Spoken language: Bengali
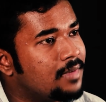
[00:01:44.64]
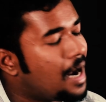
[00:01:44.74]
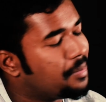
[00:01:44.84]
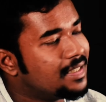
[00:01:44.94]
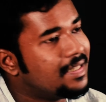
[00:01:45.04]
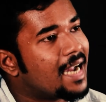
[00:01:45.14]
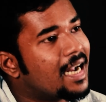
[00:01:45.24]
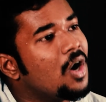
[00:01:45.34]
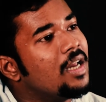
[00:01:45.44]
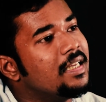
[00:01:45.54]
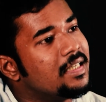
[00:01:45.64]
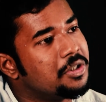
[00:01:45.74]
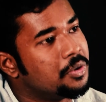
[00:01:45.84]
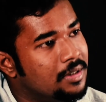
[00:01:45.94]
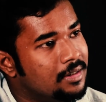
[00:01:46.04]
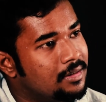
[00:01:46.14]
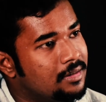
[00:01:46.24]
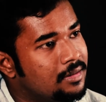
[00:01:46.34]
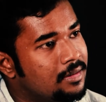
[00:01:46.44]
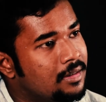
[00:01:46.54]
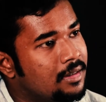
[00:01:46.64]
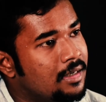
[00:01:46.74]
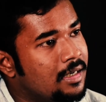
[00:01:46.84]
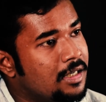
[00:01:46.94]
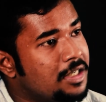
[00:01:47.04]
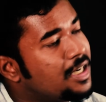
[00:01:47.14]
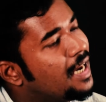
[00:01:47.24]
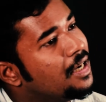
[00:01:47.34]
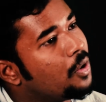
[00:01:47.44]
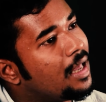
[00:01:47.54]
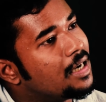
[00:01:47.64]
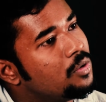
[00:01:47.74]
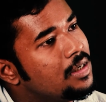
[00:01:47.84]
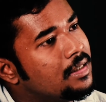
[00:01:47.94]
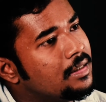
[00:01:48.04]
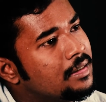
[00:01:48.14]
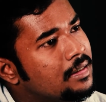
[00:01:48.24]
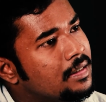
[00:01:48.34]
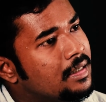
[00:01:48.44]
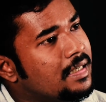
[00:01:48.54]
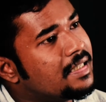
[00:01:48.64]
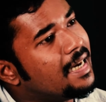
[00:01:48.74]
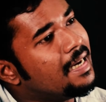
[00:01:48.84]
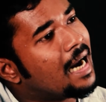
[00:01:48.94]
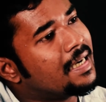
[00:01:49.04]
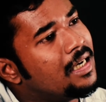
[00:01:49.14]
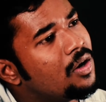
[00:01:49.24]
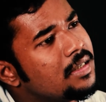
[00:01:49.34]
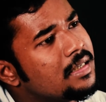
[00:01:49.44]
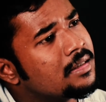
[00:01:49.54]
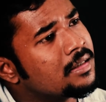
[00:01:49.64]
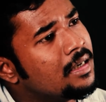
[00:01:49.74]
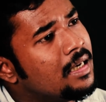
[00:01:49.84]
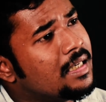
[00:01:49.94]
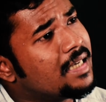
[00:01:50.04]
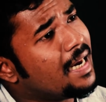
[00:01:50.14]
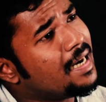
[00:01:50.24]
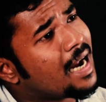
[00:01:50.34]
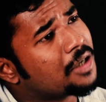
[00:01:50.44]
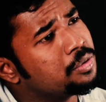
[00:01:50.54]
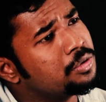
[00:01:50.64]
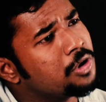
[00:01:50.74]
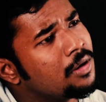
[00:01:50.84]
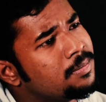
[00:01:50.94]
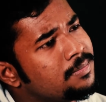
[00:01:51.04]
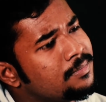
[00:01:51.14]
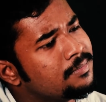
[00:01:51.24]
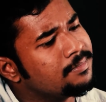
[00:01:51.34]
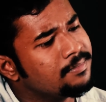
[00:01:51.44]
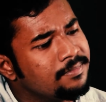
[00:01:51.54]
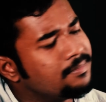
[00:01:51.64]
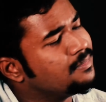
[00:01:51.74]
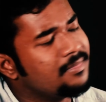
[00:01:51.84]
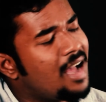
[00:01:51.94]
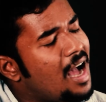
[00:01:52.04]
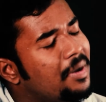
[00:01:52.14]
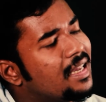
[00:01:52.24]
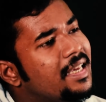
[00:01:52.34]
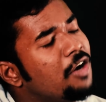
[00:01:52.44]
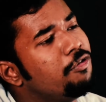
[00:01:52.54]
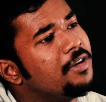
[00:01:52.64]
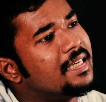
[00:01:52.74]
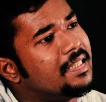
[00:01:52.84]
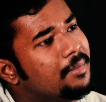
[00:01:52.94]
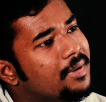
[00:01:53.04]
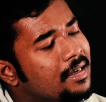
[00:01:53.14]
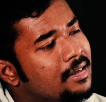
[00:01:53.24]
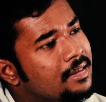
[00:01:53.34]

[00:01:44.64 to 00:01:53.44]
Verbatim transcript: আমাদের দেখা হয়নি কিছুই সেই রয়্যালগুলি সেই লাঠি লজেন্স সেই রাস উৎসব আমাকে কেউ ফিরিয়ে দেবে না